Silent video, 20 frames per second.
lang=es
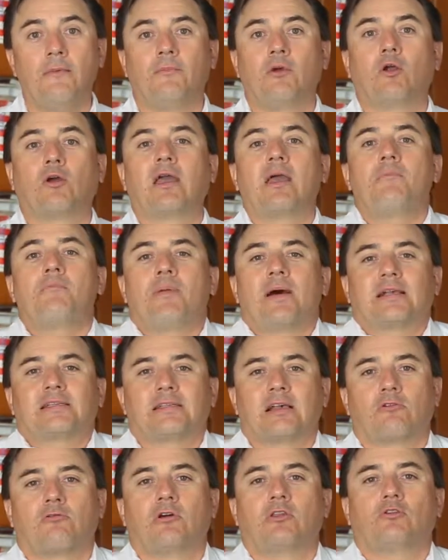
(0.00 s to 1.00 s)
Pero ¿qué
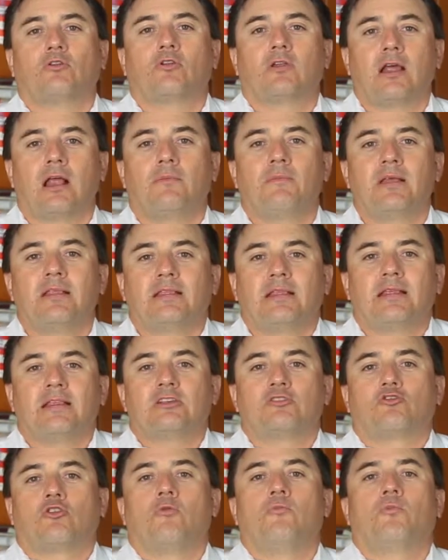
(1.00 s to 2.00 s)
pasa cuando realmente
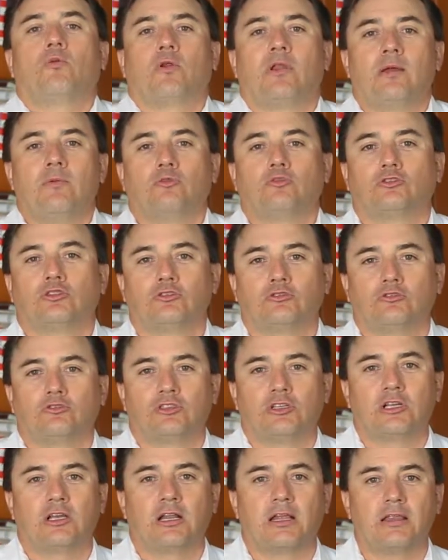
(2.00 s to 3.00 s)
descomponemos
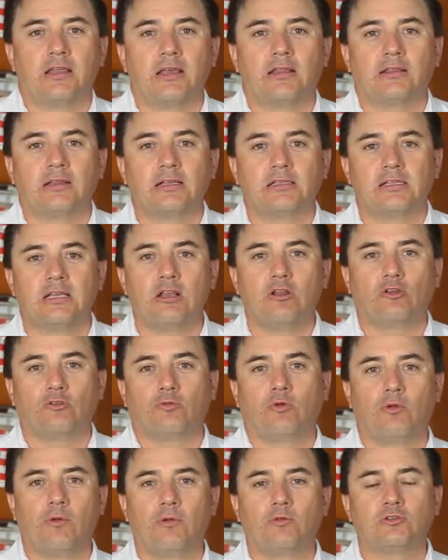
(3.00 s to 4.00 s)
estos ingredientes y los
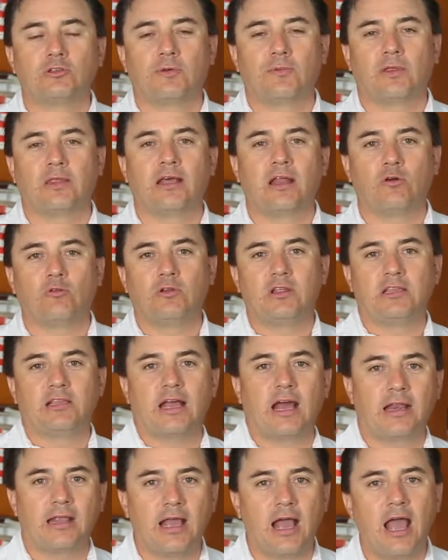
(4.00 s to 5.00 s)
volvemos de manera
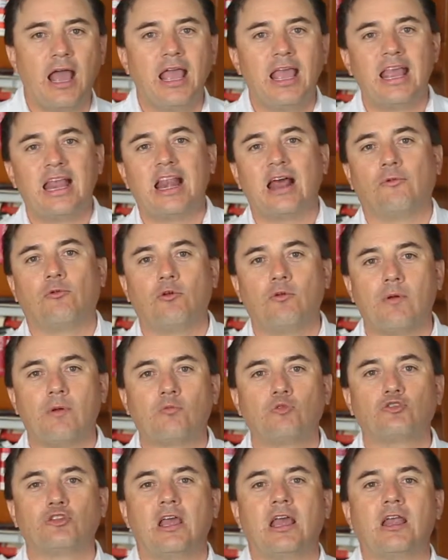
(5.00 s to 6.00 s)
unitaria y la
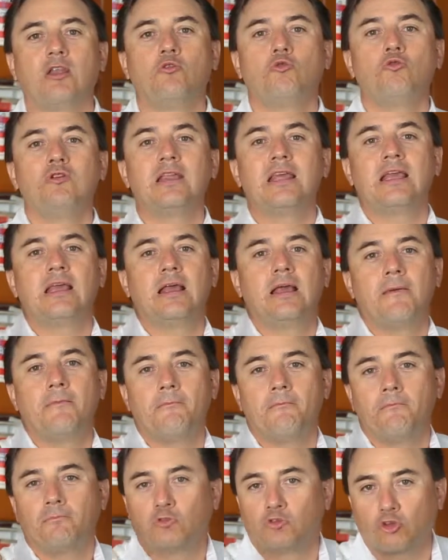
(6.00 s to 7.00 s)
volvemos en un
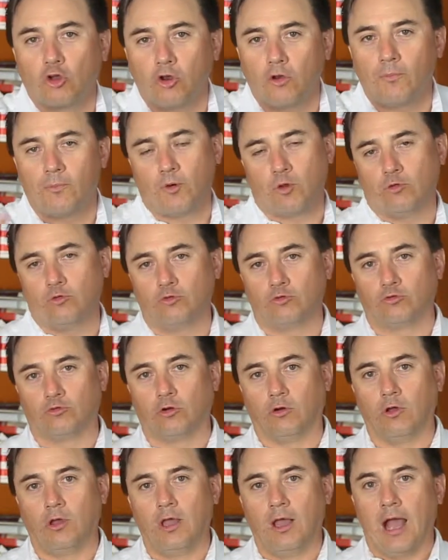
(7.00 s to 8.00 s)
solo
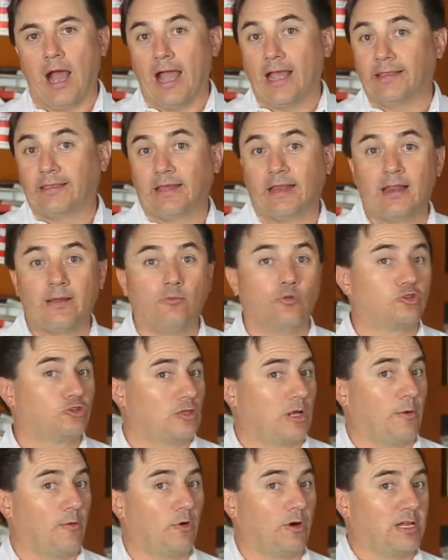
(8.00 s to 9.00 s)
producto. Ahí tenemos
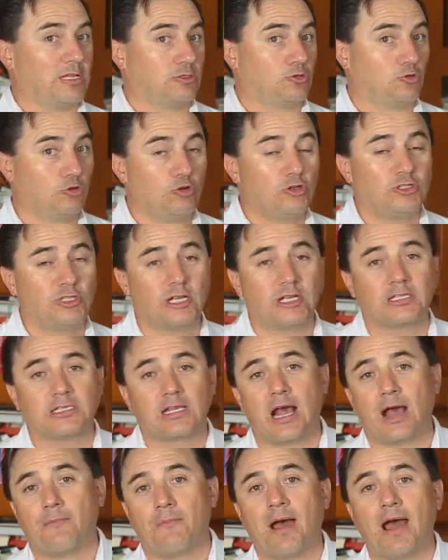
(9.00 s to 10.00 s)
sabores
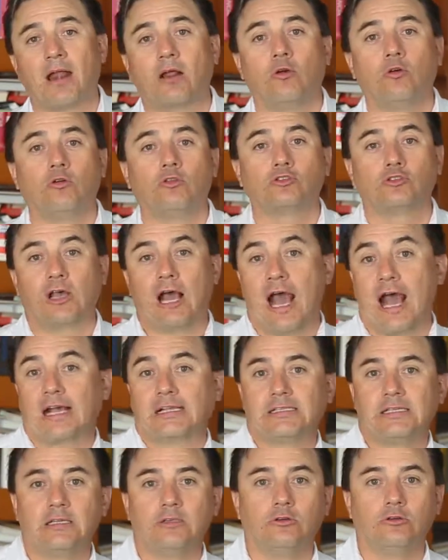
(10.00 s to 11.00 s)
dulces, amargos,
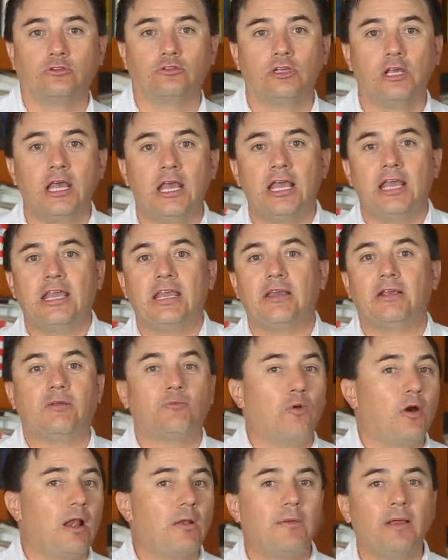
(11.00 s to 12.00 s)
ácidos y
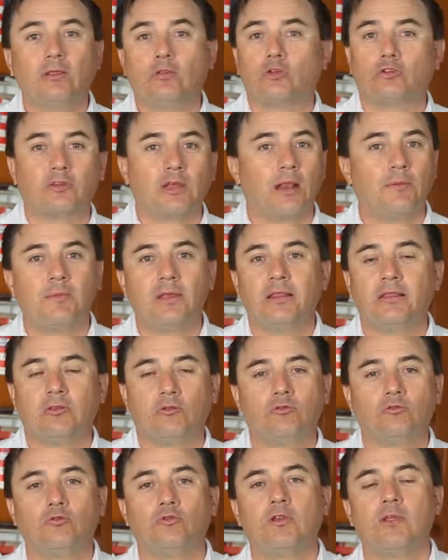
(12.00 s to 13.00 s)
vuelve totalmente
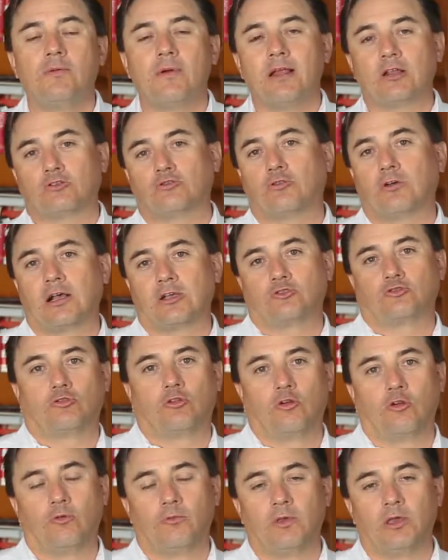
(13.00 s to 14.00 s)
un universo
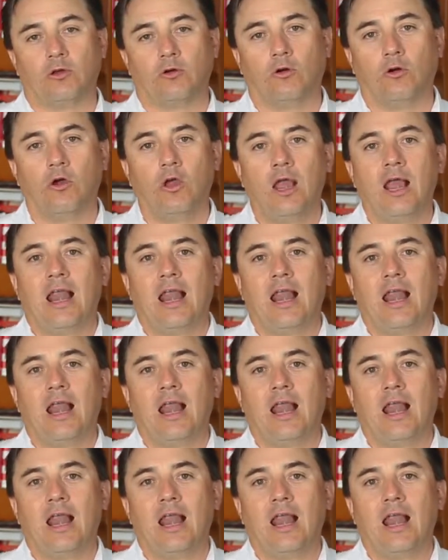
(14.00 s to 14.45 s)
gastronómico.